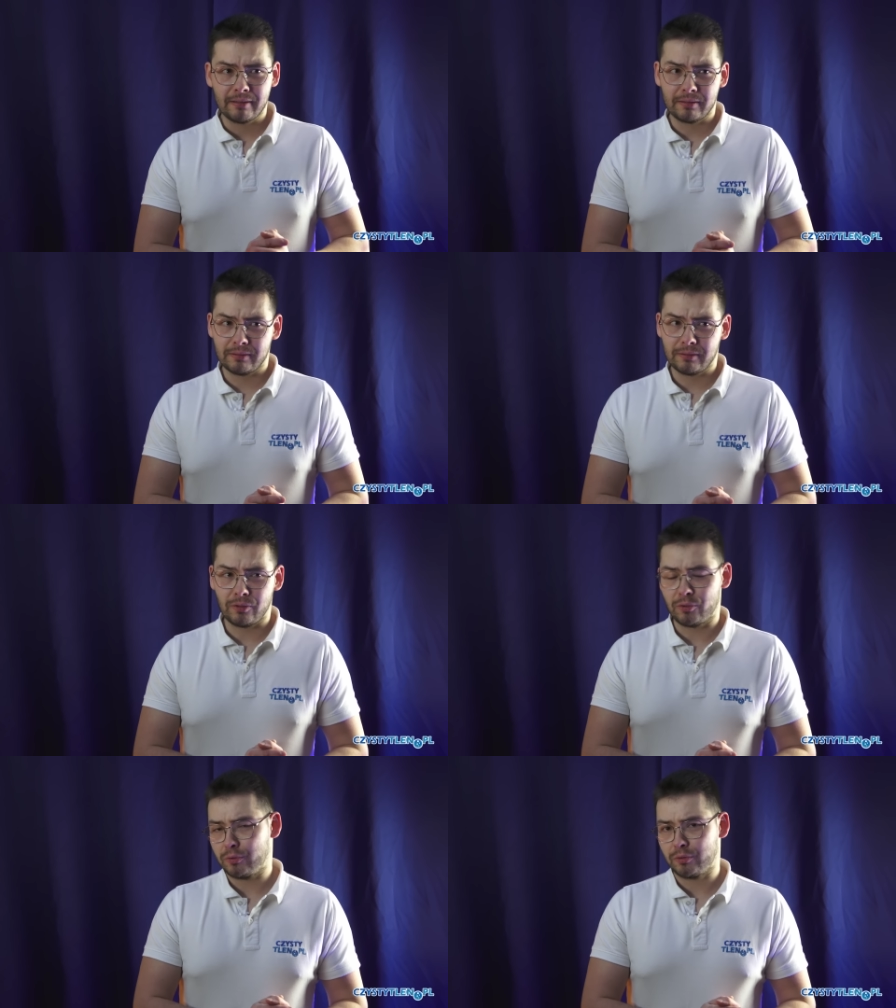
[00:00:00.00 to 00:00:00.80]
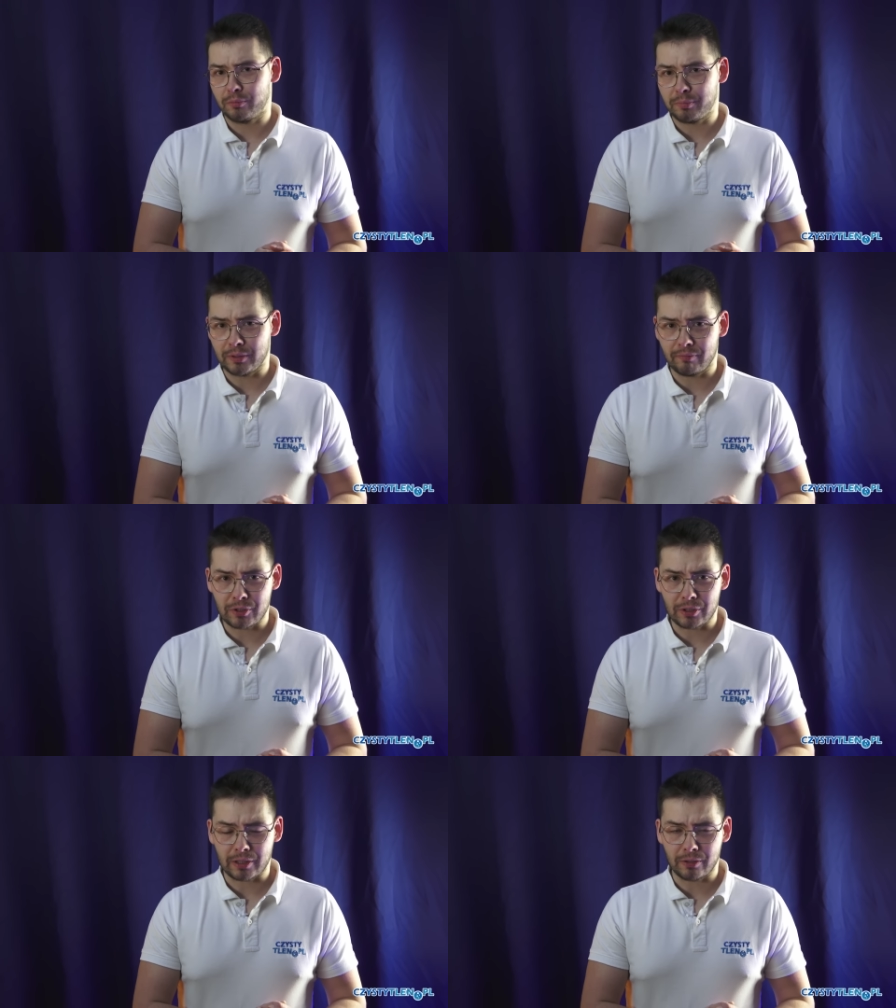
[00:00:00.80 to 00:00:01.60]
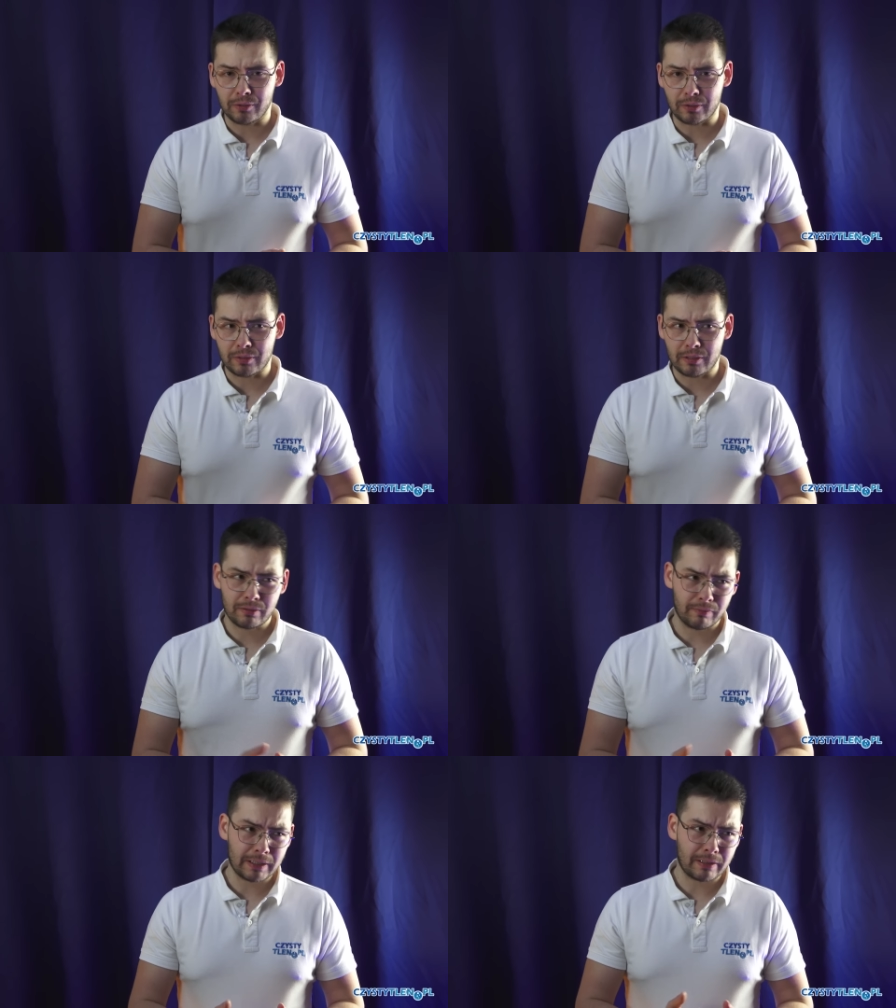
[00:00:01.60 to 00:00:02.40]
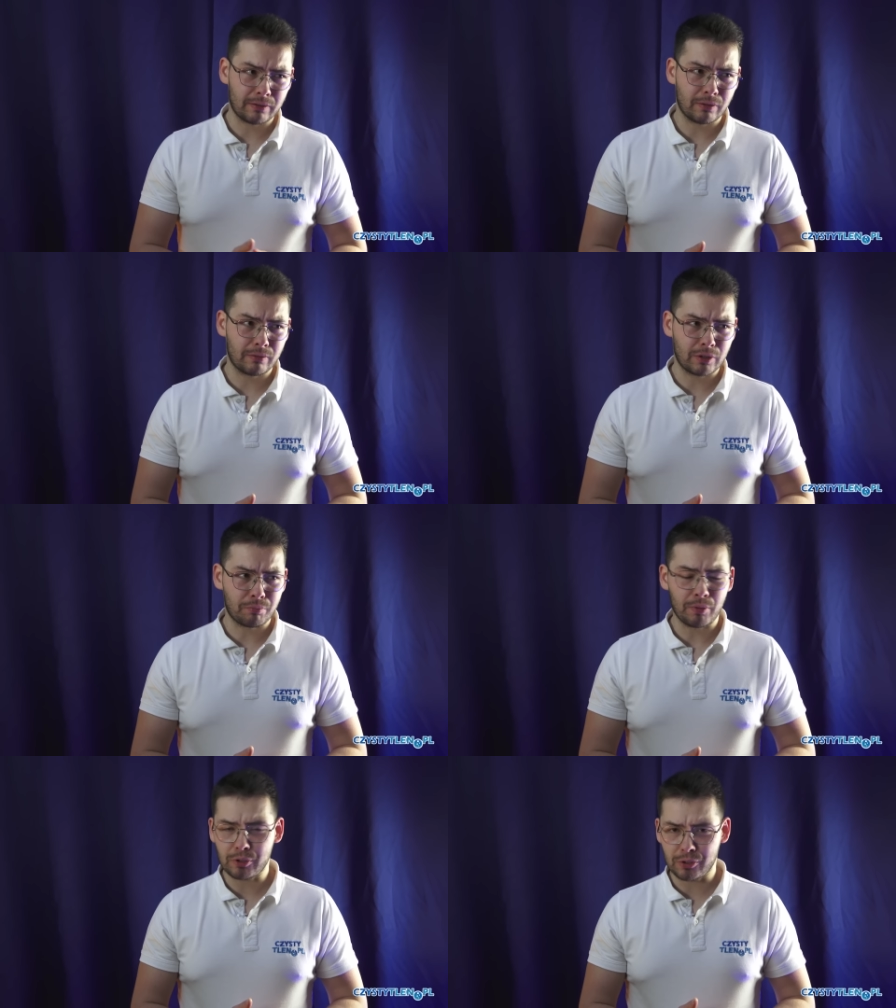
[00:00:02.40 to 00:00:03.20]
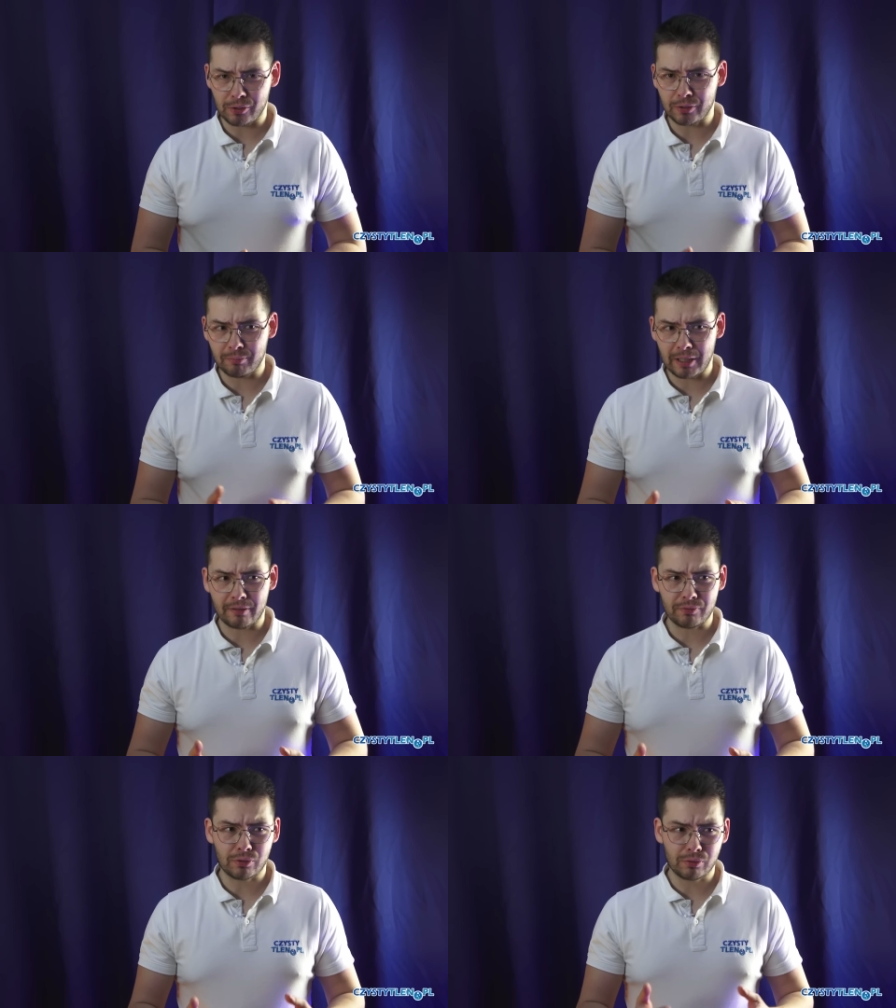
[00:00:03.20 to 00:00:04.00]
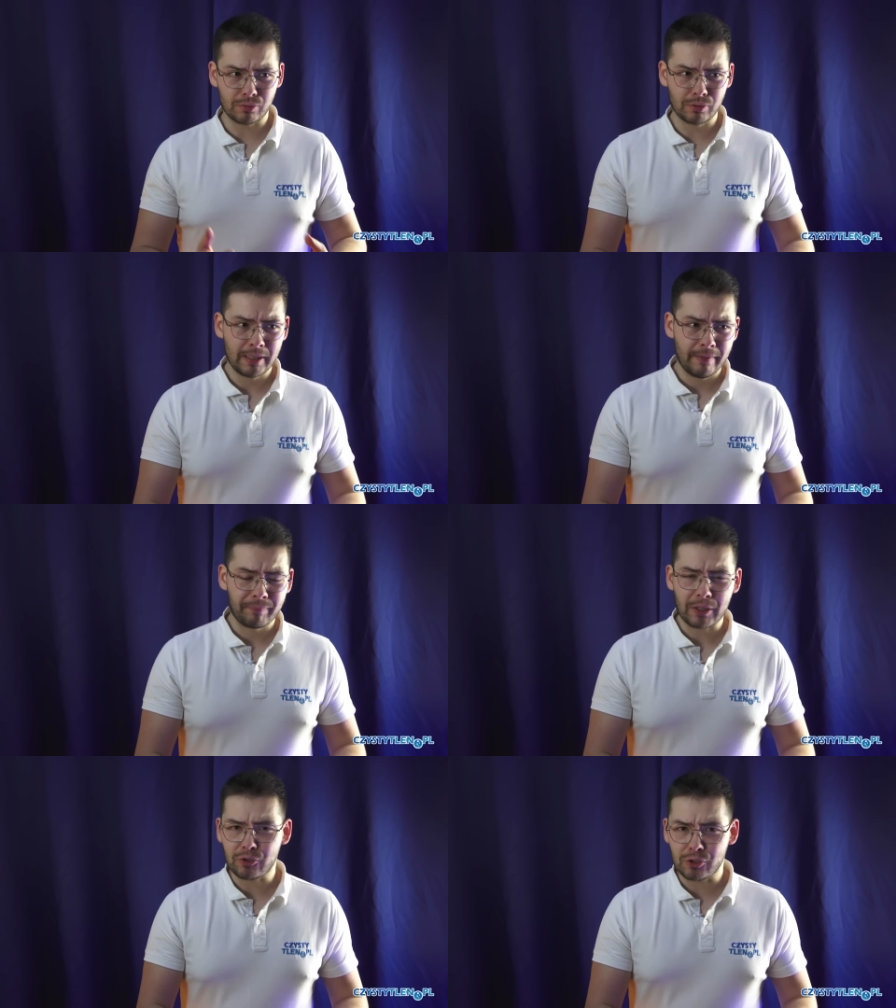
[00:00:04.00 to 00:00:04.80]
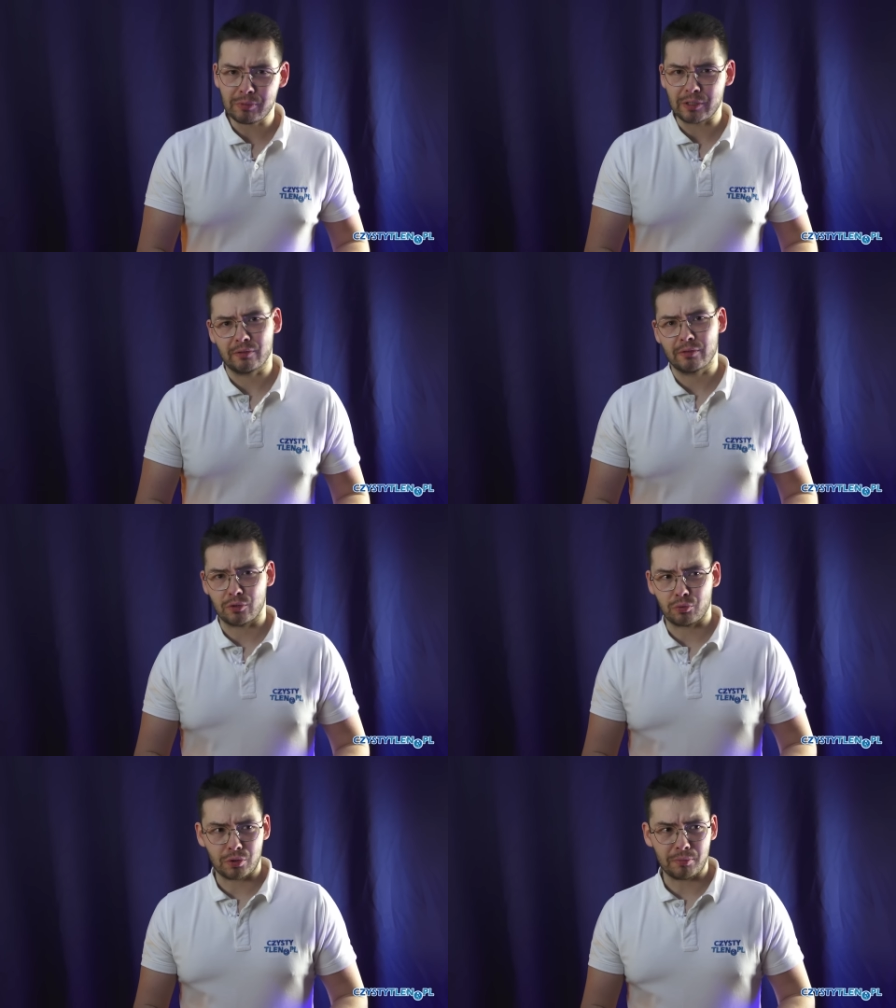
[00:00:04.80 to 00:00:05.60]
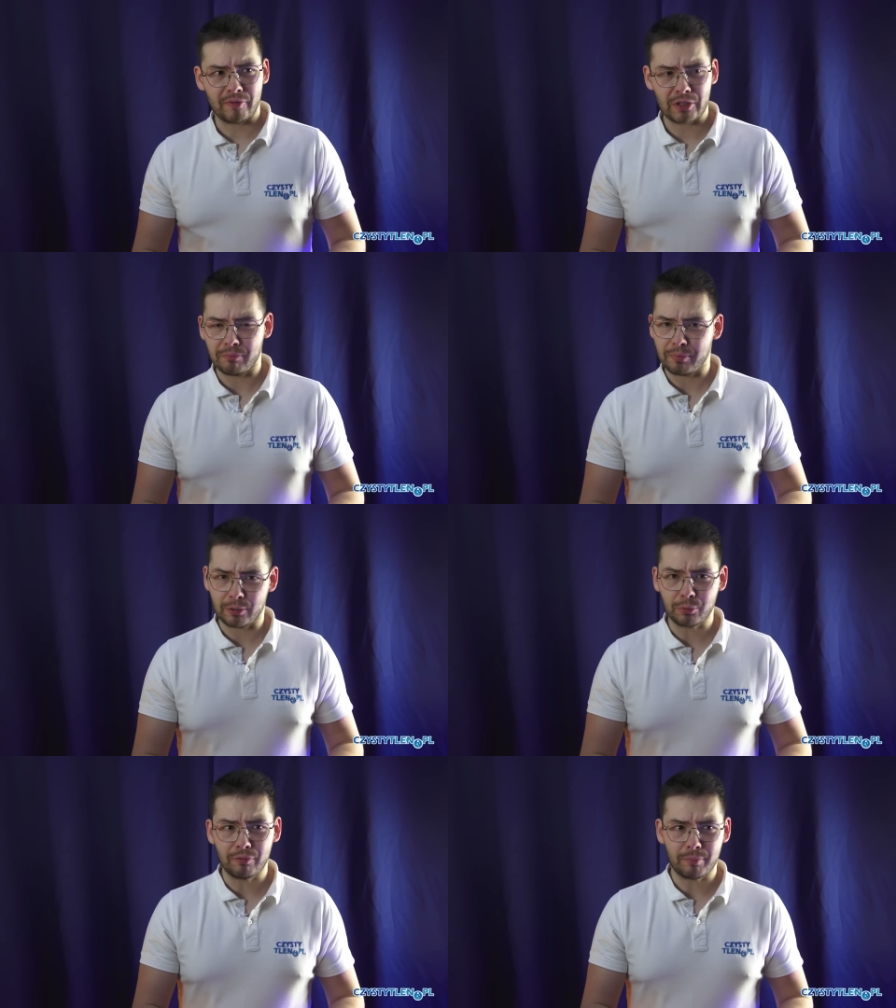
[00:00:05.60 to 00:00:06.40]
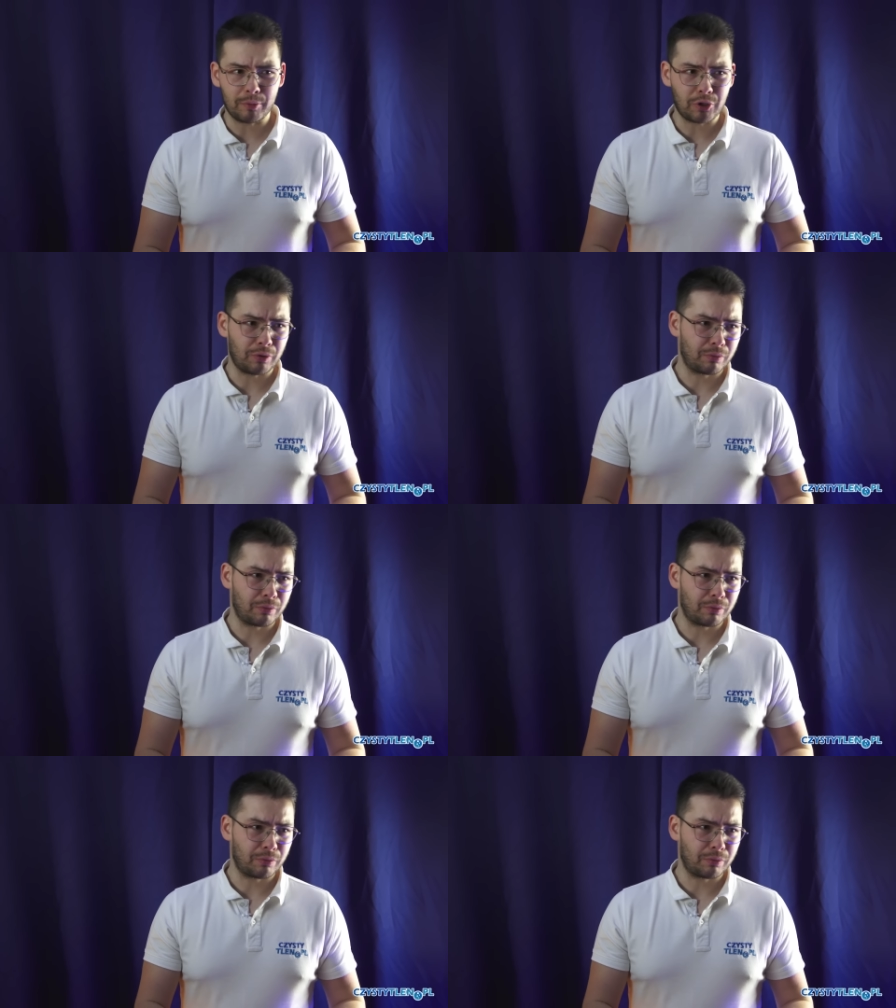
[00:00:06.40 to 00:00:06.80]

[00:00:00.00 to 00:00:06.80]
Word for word: no do potem właśnie takiego gorąca. Co więcej, no też pomyśl o tym, jak w ciągu zimy chcesz utrzymywać temperaturę w pomieszczeniu.